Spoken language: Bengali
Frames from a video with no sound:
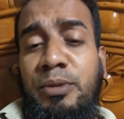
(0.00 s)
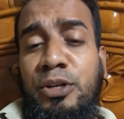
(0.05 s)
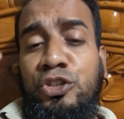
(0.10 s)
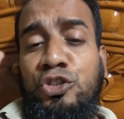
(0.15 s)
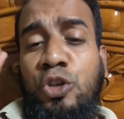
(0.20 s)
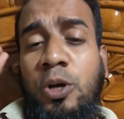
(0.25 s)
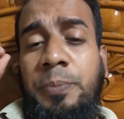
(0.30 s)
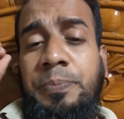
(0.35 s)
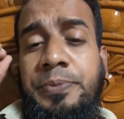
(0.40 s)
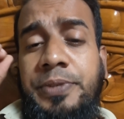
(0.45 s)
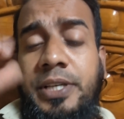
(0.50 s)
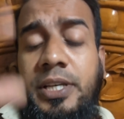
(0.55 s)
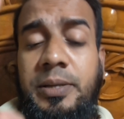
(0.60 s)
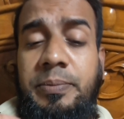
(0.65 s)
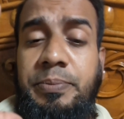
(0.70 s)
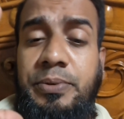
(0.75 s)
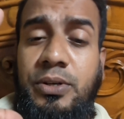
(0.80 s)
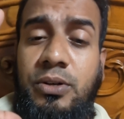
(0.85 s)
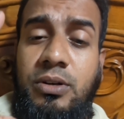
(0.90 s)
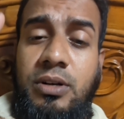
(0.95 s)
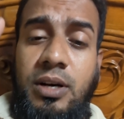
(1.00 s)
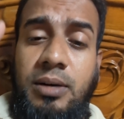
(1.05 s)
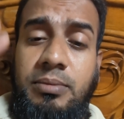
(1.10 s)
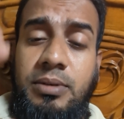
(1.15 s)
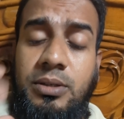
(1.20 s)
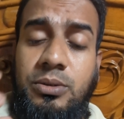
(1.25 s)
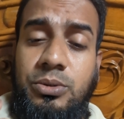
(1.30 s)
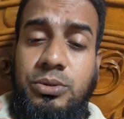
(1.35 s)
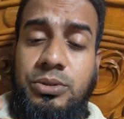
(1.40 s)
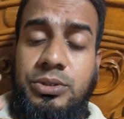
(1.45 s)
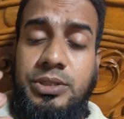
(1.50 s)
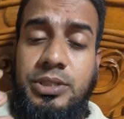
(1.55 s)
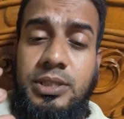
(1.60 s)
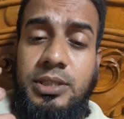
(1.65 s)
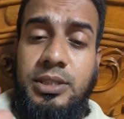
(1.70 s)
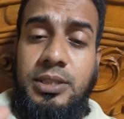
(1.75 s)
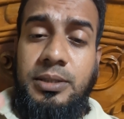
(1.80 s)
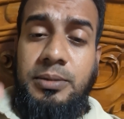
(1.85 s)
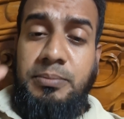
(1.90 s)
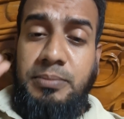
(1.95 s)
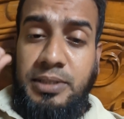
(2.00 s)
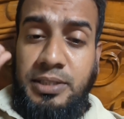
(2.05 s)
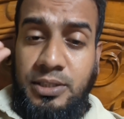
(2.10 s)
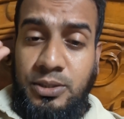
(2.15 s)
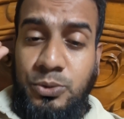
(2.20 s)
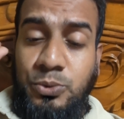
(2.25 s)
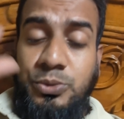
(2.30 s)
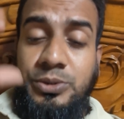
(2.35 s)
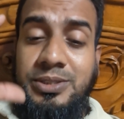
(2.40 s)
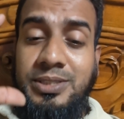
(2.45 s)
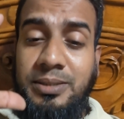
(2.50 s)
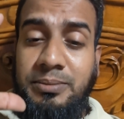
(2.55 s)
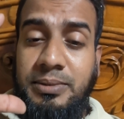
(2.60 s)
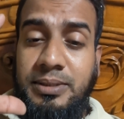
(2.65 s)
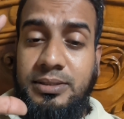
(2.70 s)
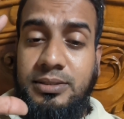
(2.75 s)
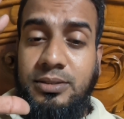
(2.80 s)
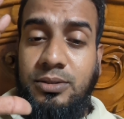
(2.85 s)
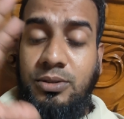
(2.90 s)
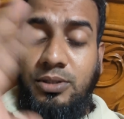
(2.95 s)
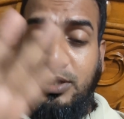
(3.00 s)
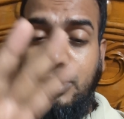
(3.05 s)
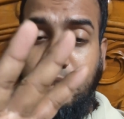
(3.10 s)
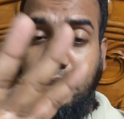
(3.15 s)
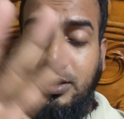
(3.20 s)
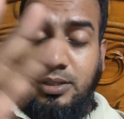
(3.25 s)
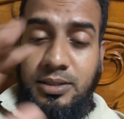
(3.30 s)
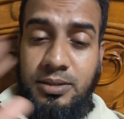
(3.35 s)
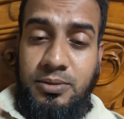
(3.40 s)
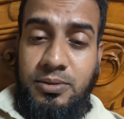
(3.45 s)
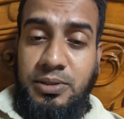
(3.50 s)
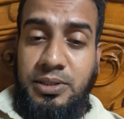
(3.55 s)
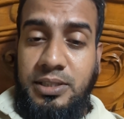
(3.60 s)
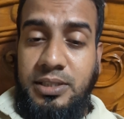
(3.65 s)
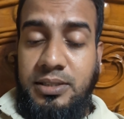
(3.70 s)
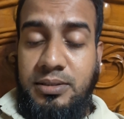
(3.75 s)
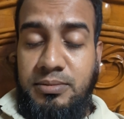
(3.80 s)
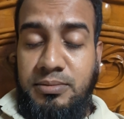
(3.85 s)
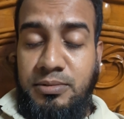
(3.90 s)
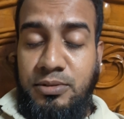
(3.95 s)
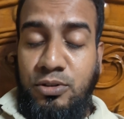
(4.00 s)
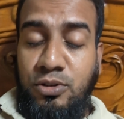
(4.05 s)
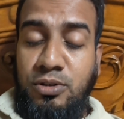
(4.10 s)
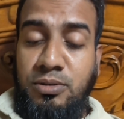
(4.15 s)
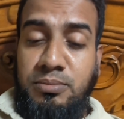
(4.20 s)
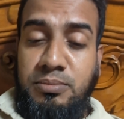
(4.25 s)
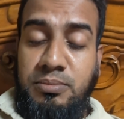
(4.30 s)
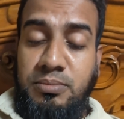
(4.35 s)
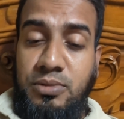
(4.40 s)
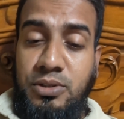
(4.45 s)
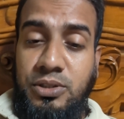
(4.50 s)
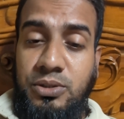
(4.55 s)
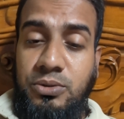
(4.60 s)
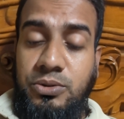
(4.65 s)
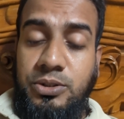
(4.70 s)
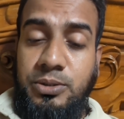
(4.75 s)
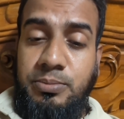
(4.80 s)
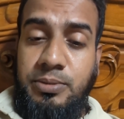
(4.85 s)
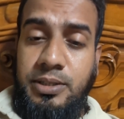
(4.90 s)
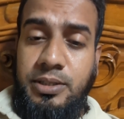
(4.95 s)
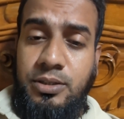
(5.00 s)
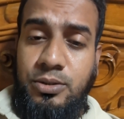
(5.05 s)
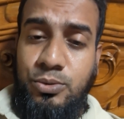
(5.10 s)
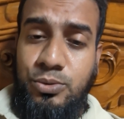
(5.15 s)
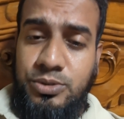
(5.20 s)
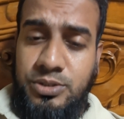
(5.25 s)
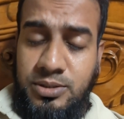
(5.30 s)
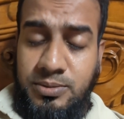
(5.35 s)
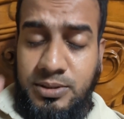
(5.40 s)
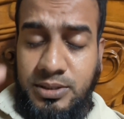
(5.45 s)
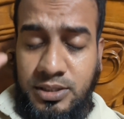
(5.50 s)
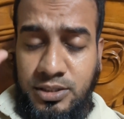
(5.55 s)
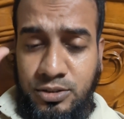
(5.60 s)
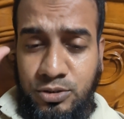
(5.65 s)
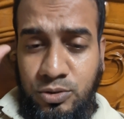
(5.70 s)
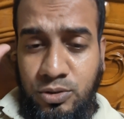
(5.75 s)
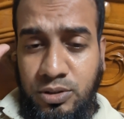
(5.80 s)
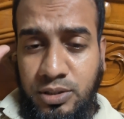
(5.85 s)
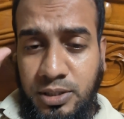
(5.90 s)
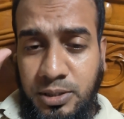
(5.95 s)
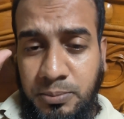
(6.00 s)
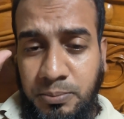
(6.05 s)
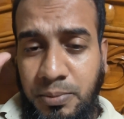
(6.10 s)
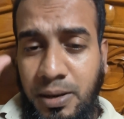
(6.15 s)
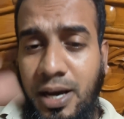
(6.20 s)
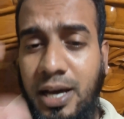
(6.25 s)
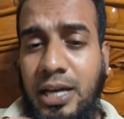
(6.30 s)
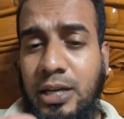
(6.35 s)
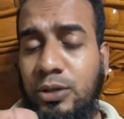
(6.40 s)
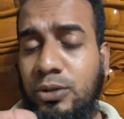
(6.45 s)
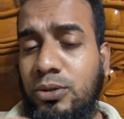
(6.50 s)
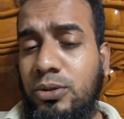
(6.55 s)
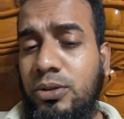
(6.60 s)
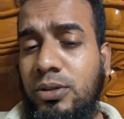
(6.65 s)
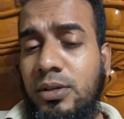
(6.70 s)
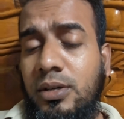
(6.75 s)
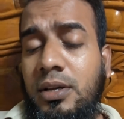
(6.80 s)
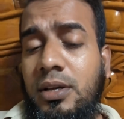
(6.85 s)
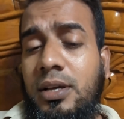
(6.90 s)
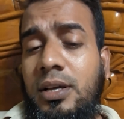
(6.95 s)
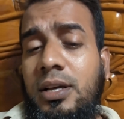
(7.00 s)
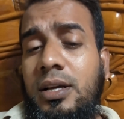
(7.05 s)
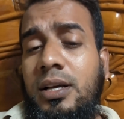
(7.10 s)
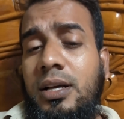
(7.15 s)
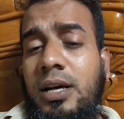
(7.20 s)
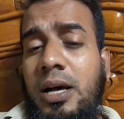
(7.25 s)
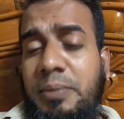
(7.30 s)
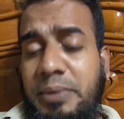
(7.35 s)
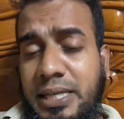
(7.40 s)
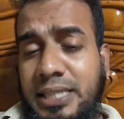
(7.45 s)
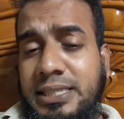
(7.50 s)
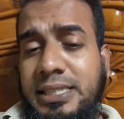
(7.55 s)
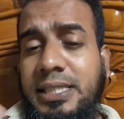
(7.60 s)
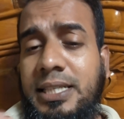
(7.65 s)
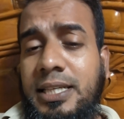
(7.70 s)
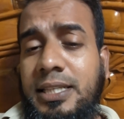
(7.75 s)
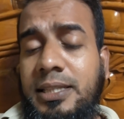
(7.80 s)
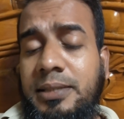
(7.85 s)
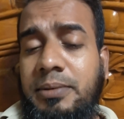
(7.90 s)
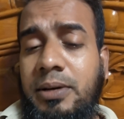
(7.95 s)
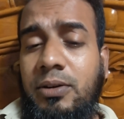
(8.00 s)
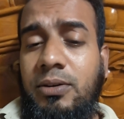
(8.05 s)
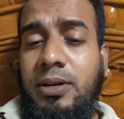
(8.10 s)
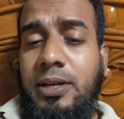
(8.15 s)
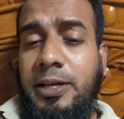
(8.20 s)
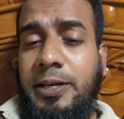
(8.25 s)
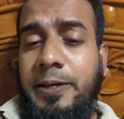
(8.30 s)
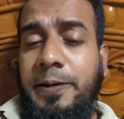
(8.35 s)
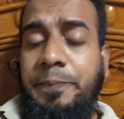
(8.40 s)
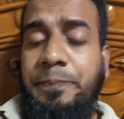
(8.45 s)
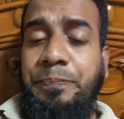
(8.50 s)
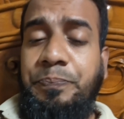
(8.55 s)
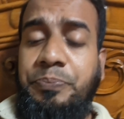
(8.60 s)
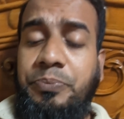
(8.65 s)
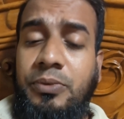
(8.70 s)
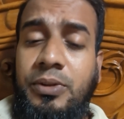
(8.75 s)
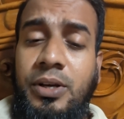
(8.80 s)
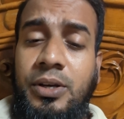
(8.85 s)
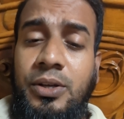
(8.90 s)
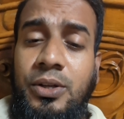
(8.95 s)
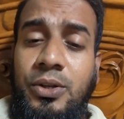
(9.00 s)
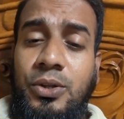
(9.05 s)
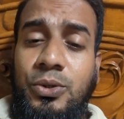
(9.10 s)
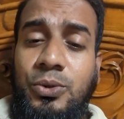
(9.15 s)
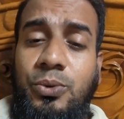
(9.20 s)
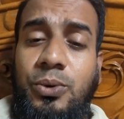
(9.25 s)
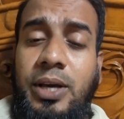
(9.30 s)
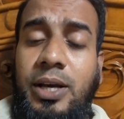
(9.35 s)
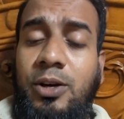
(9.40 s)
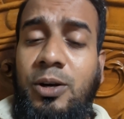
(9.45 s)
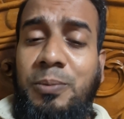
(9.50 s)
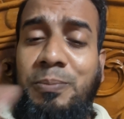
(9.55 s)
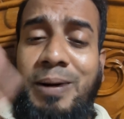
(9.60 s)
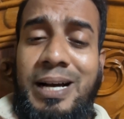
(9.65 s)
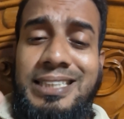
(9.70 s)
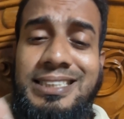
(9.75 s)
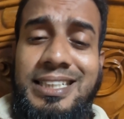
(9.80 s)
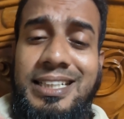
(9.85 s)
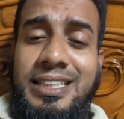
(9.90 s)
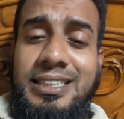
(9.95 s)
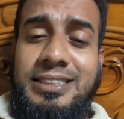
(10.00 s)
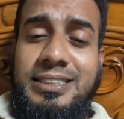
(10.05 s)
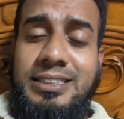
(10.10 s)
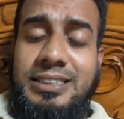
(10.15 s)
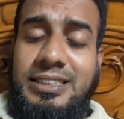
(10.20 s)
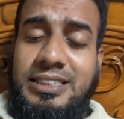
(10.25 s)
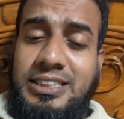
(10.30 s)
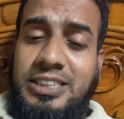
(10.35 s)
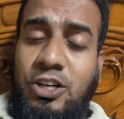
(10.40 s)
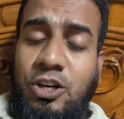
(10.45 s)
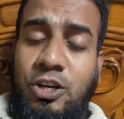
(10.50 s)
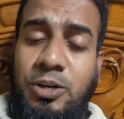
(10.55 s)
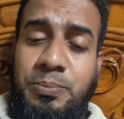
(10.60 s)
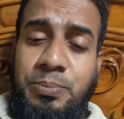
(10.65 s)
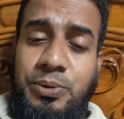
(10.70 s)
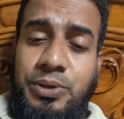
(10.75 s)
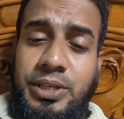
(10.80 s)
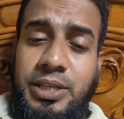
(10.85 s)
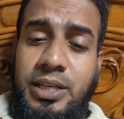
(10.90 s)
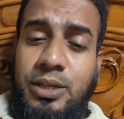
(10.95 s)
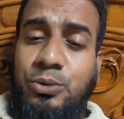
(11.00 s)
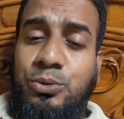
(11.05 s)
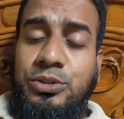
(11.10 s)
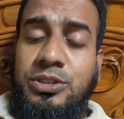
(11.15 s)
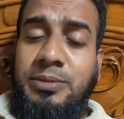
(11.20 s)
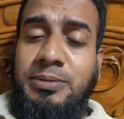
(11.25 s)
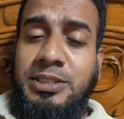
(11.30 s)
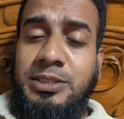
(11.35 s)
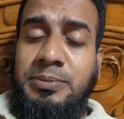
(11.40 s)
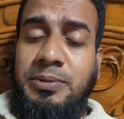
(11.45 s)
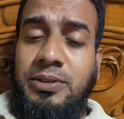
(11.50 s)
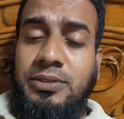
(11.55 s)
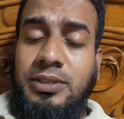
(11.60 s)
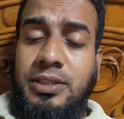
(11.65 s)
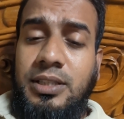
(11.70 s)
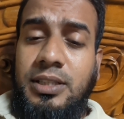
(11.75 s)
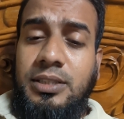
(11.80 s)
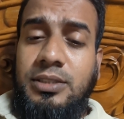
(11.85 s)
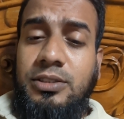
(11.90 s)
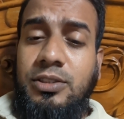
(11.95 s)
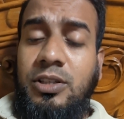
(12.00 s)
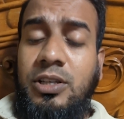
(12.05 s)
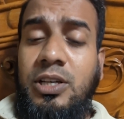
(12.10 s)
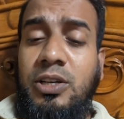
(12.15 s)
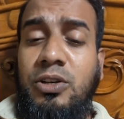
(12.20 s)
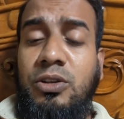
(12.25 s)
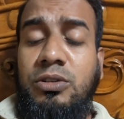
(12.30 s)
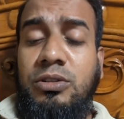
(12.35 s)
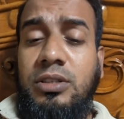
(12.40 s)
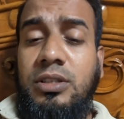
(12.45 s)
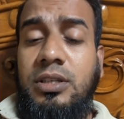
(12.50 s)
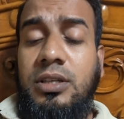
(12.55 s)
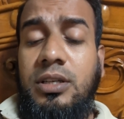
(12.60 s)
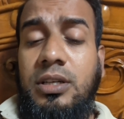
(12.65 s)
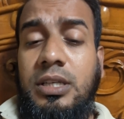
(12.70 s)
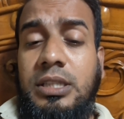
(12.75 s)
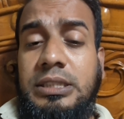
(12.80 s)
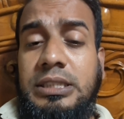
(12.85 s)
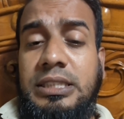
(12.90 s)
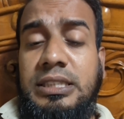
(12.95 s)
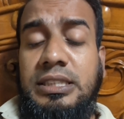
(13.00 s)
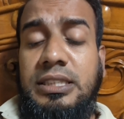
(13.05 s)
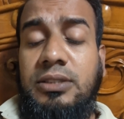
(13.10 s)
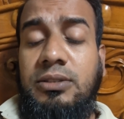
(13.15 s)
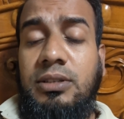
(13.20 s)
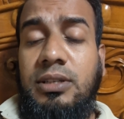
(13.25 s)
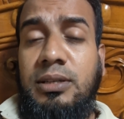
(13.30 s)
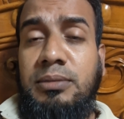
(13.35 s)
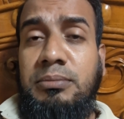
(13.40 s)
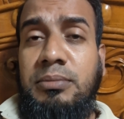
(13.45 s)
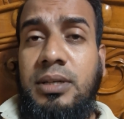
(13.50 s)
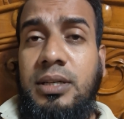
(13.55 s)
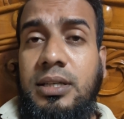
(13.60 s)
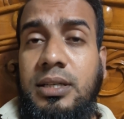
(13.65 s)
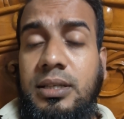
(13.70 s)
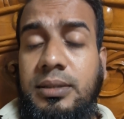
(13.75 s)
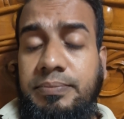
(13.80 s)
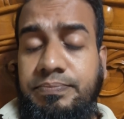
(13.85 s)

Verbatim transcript: আমার সব থেকে প্রিয় খাবার হচ্ছে মানে কুচ্চা মাছ অনেকে অনেক রকম মনে করতে পারে কুচ্চা মাছ কিন্তু অনেক ভালো আমার কাছে খেতে ভালো লাগে তো এখন বাজারে যাওয়ার পরে আর কুচা মাছ পাওয়া যায় না তখন চিন্তা করলাম বা